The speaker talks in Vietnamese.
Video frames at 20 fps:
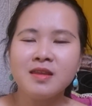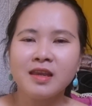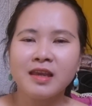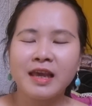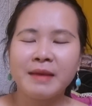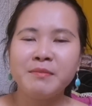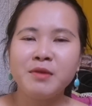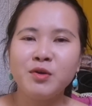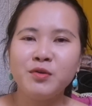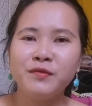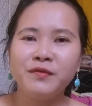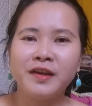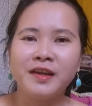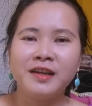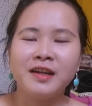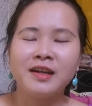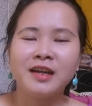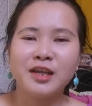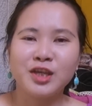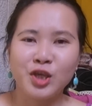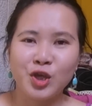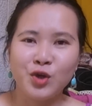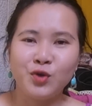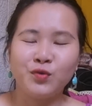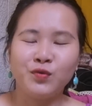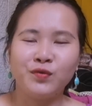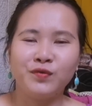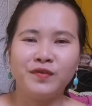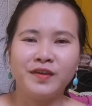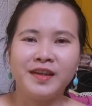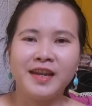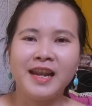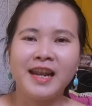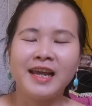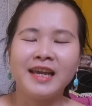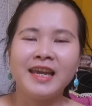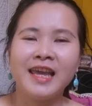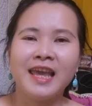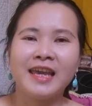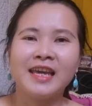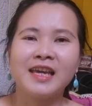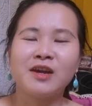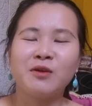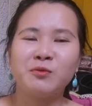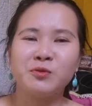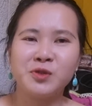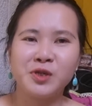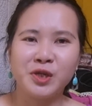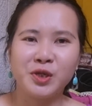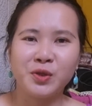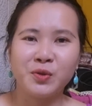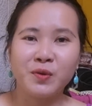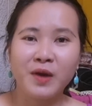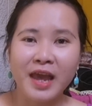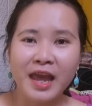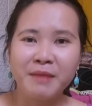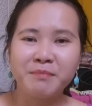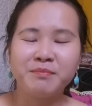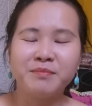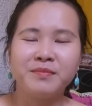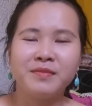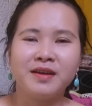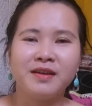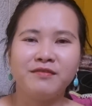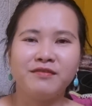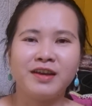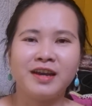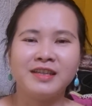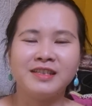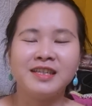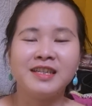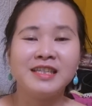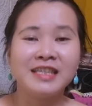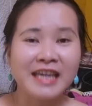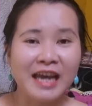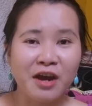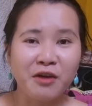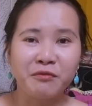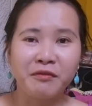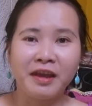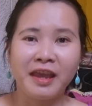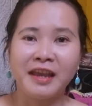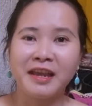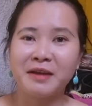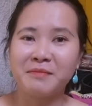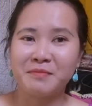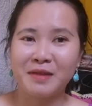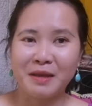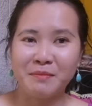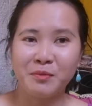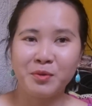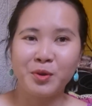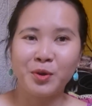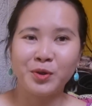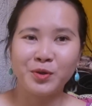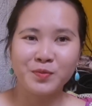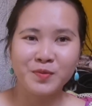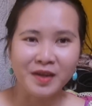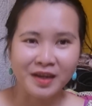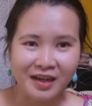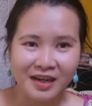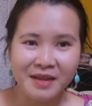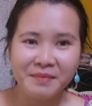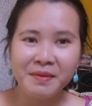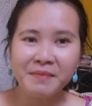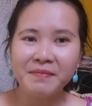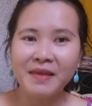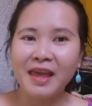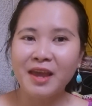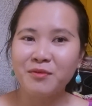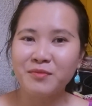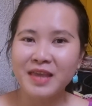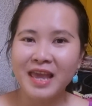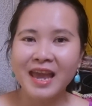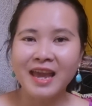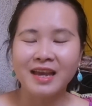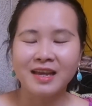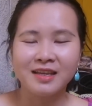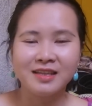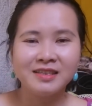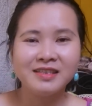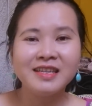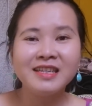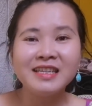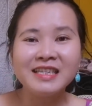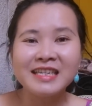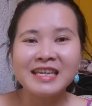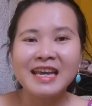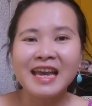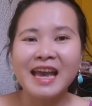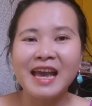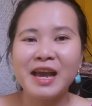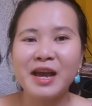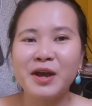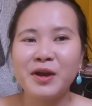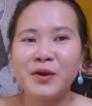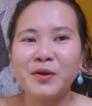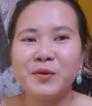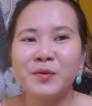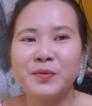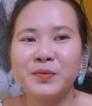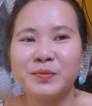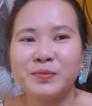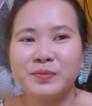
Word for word: cảm ơn quý vị rất là nhiều vì đã lắng nghe cái câu chuyện của em và xin chào và hẹn gặp lại mọi người trong những clip tiếp theo nha xin chào